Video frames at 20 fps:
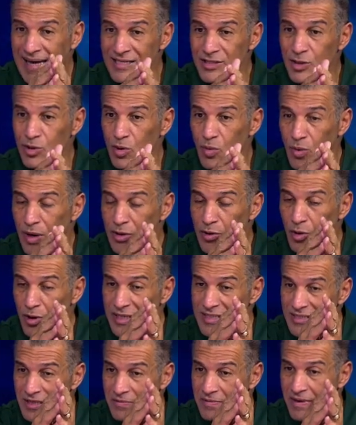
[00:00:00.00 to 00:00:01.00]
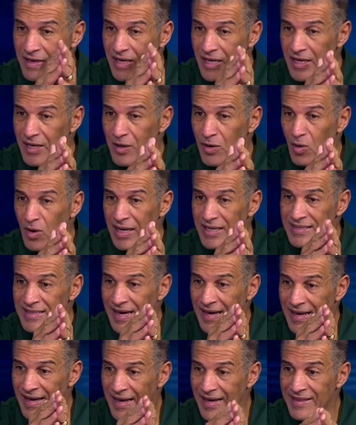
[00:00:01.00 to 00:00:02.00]
cuando recibieron a esta
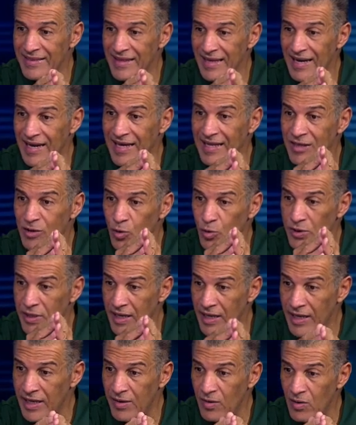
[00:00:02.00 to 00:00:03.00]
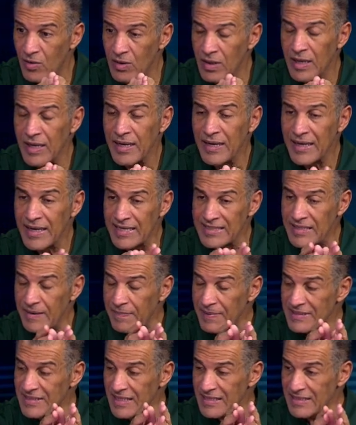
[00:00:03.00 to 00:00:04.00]
gente y le instruyeron que se
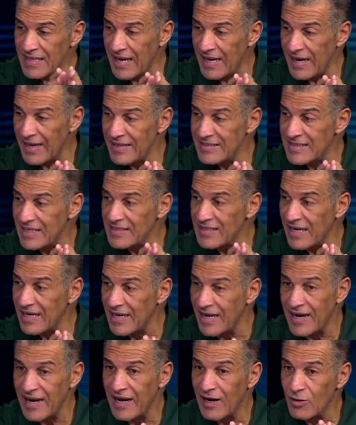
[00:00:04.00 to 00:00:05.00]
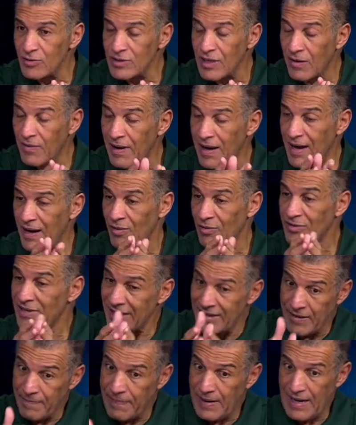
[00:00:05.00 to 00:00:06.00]
presentaran y se integraran a los trabajos desde
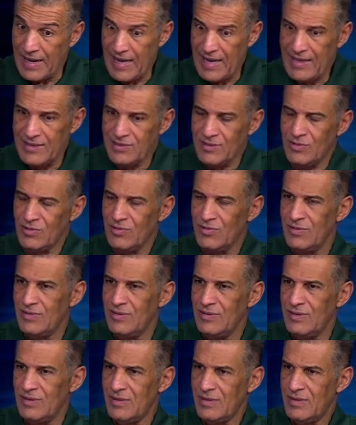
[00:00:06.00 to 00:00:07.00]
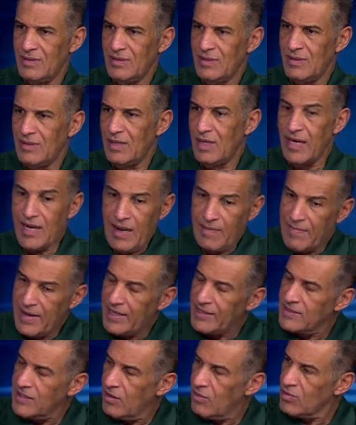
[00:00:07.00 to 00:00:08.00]
Palacio. En la
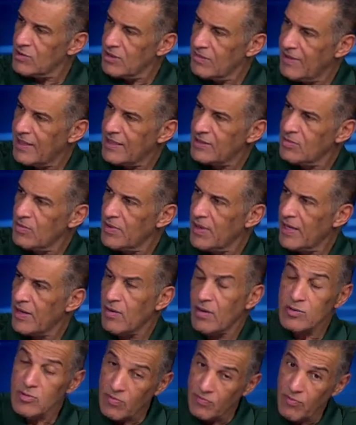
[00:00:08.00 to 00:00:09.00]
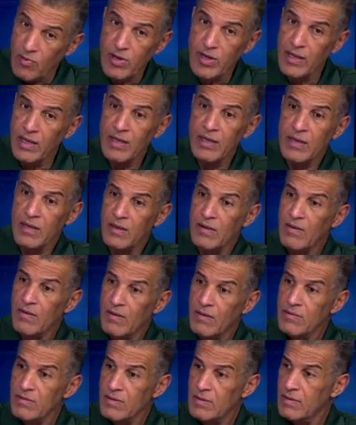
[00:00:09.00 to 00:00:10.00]
marcha última que tuvieron, eso fue. Lo que pasa es que en
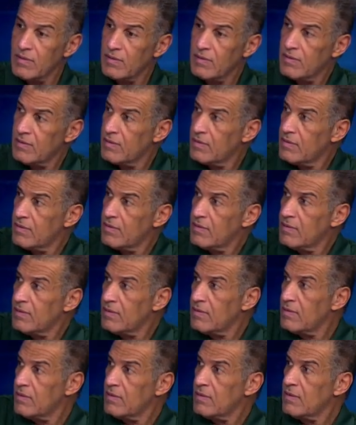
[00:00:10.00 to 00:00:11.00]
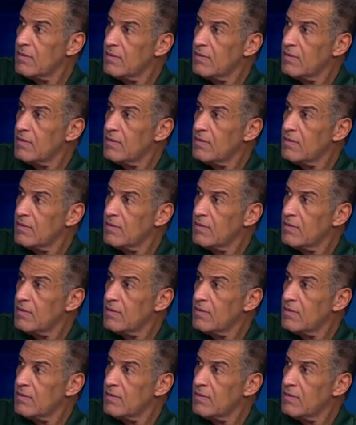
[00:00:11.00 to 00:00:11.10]
Palacio se usó la